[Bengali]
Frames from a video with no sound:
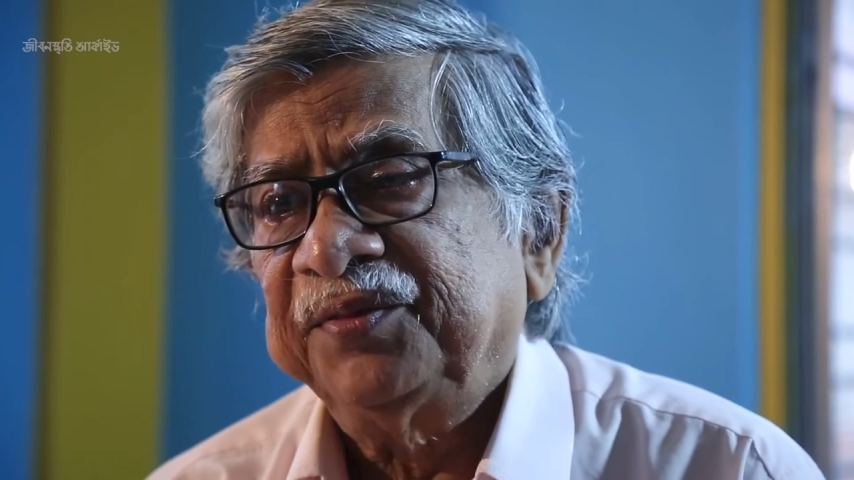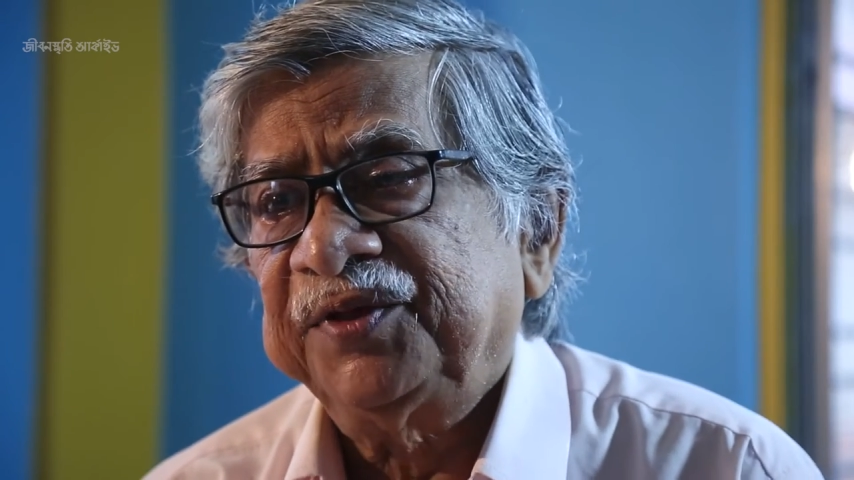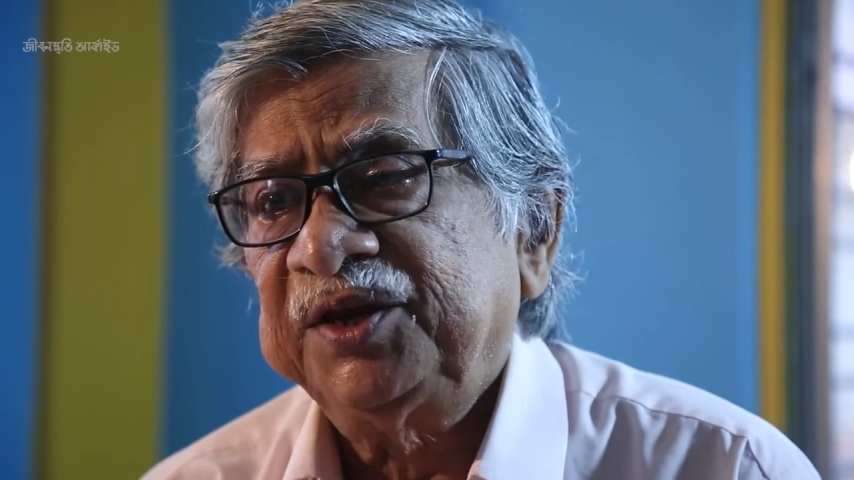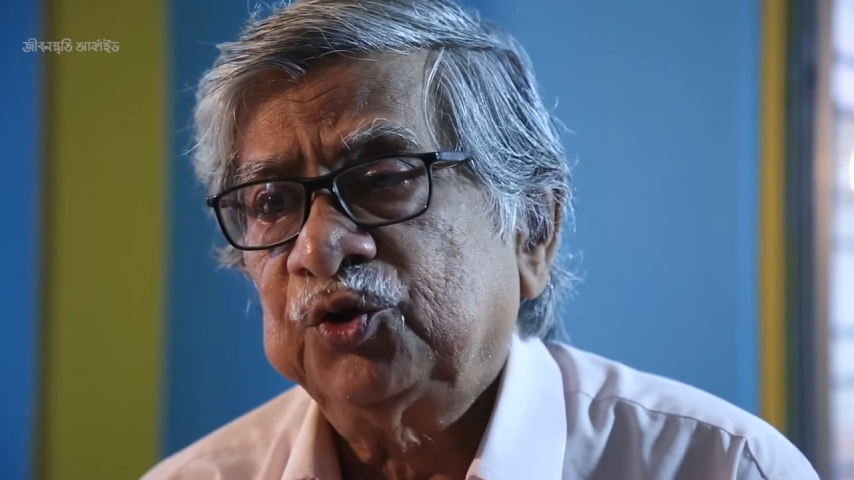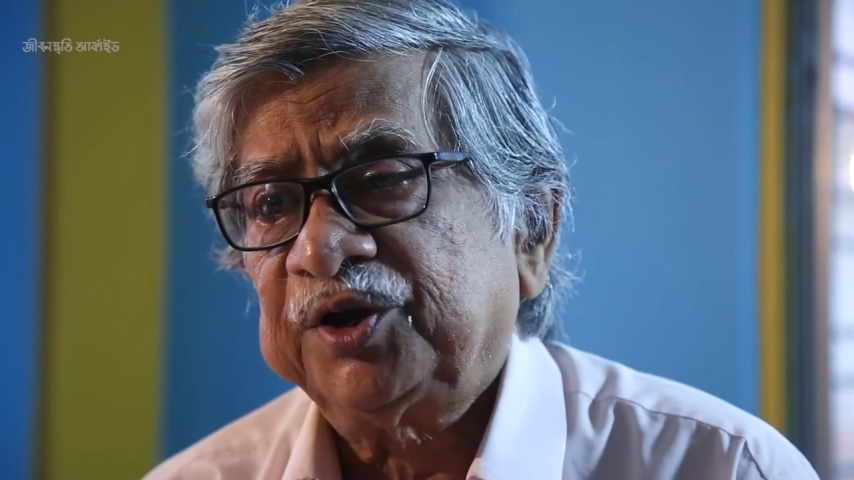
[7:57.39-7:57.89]

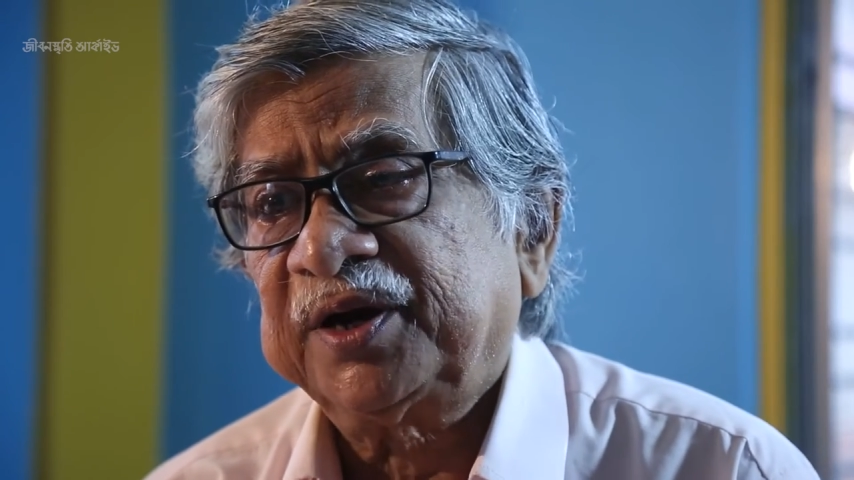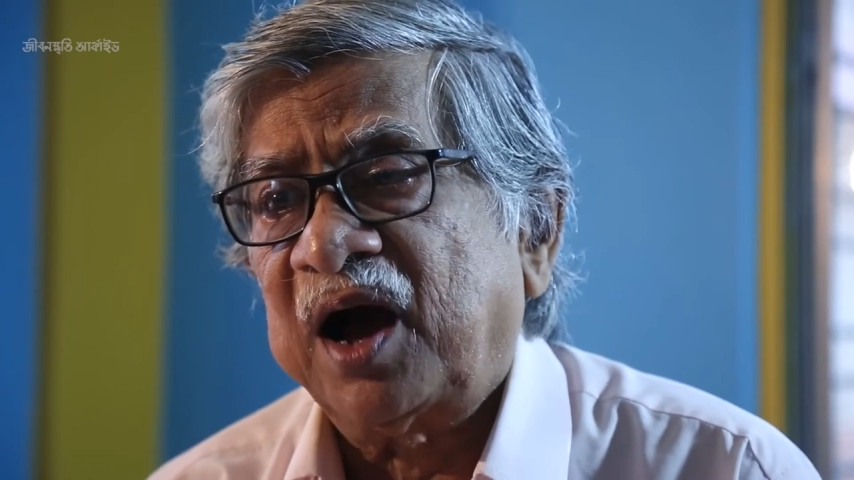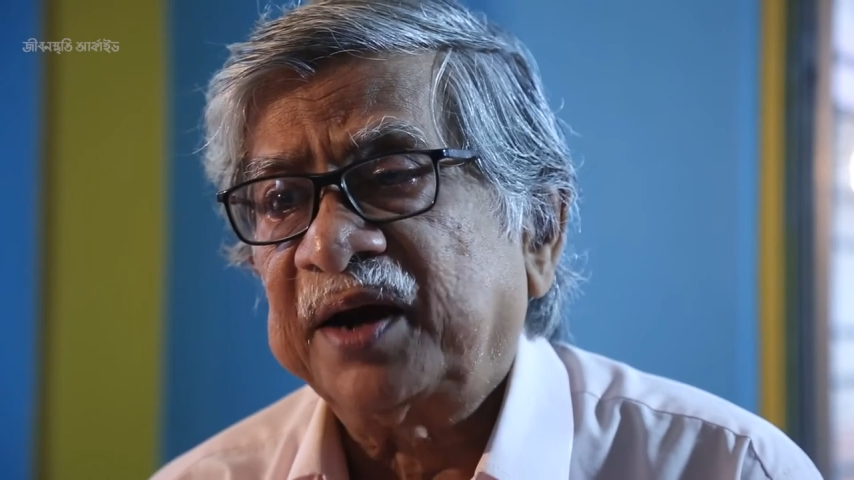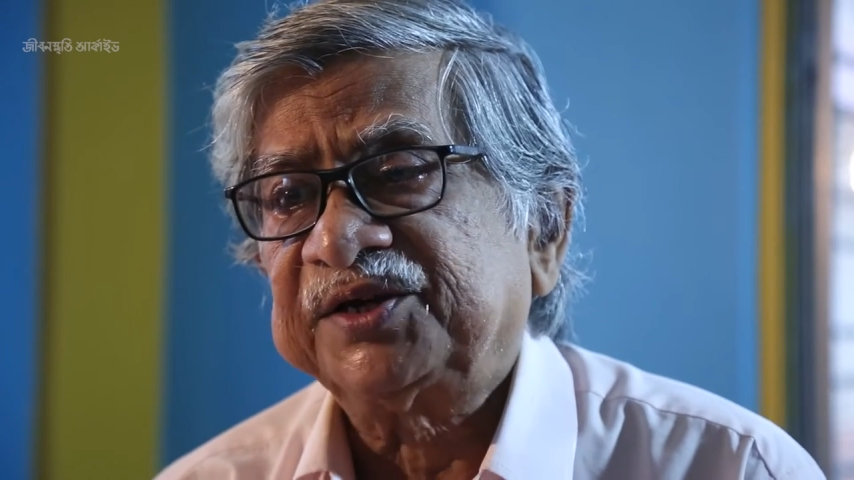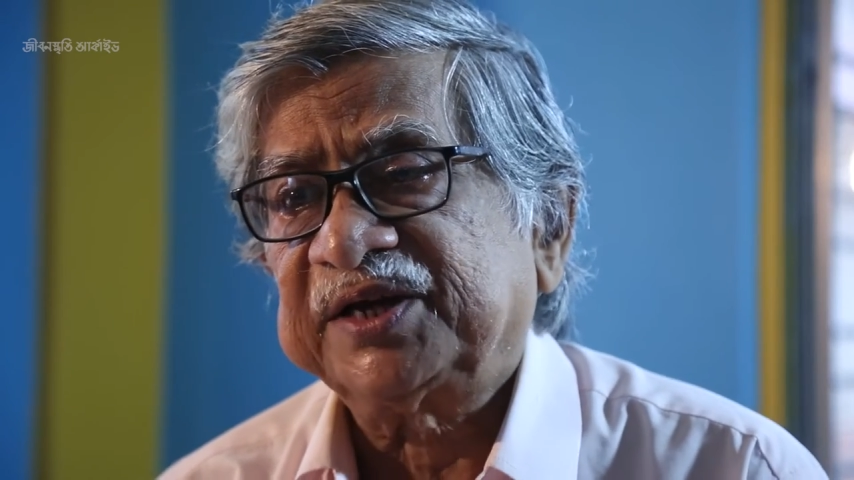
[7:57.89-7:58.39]
তিনি ওদের
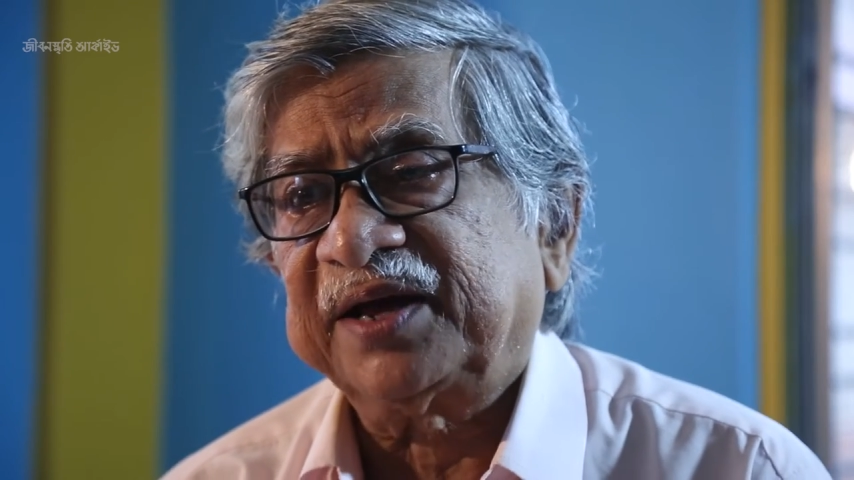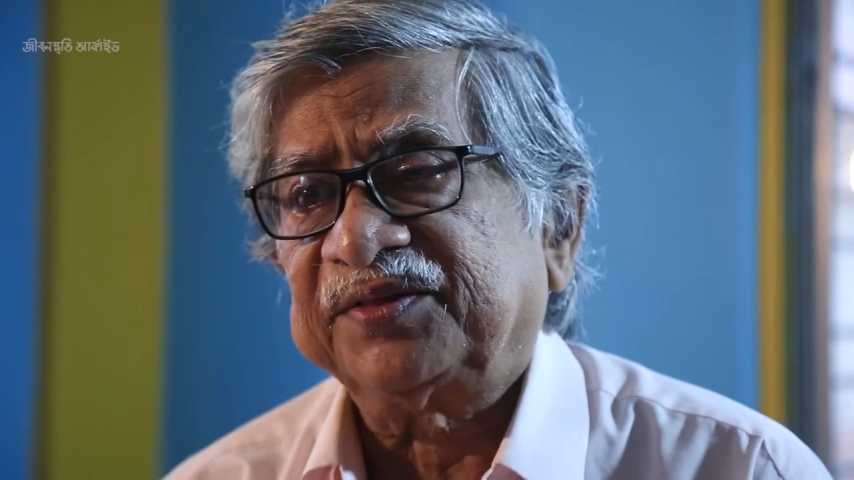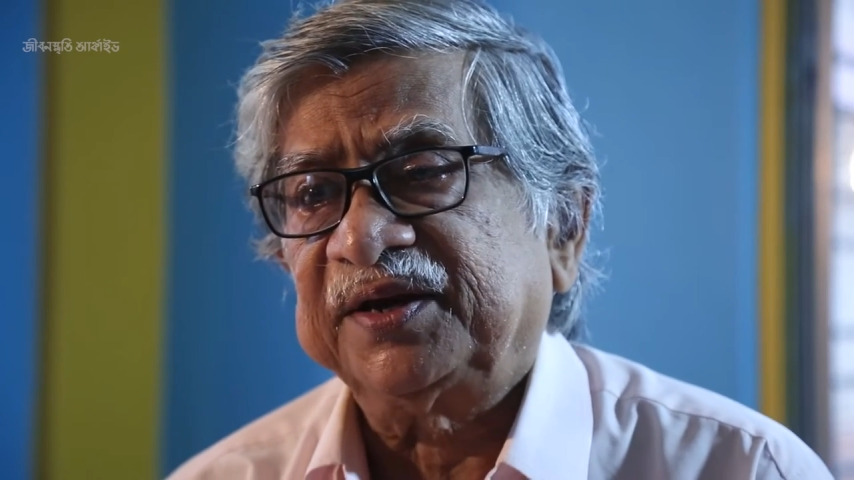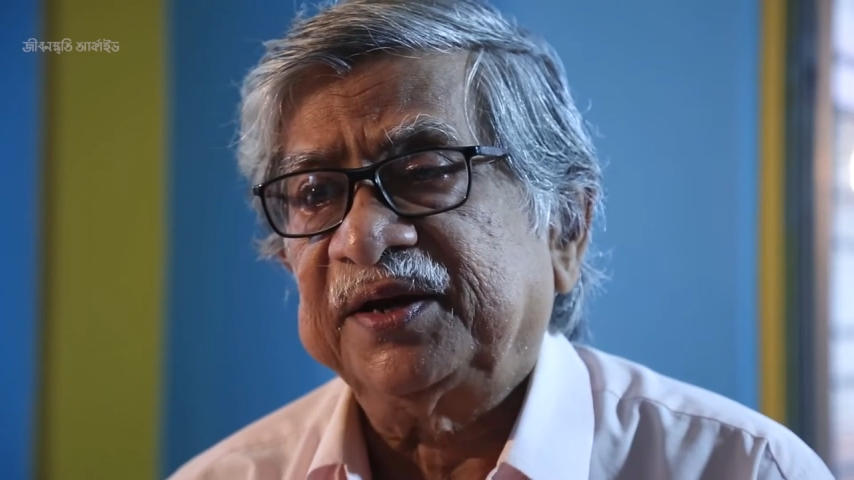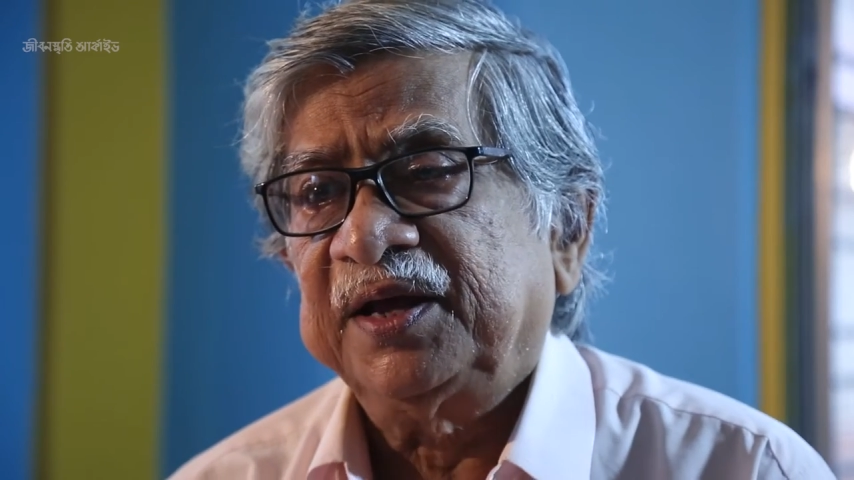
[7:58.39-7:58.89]
গান
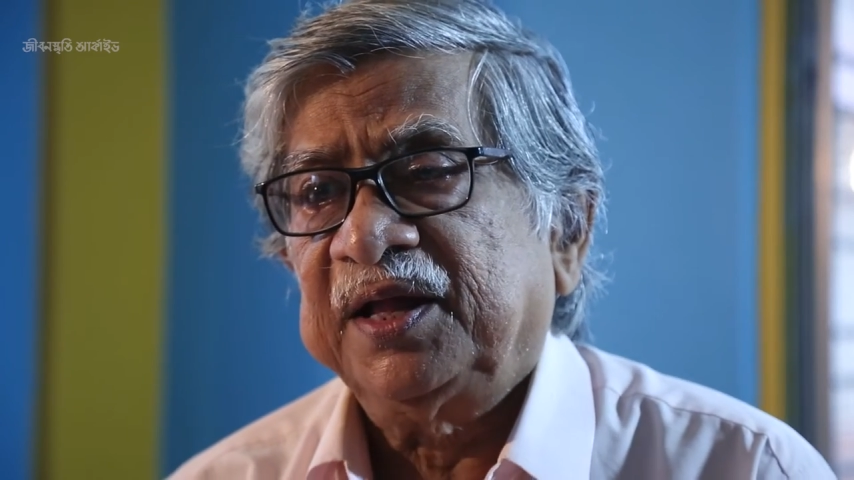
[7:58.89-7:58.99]
শেখাতেন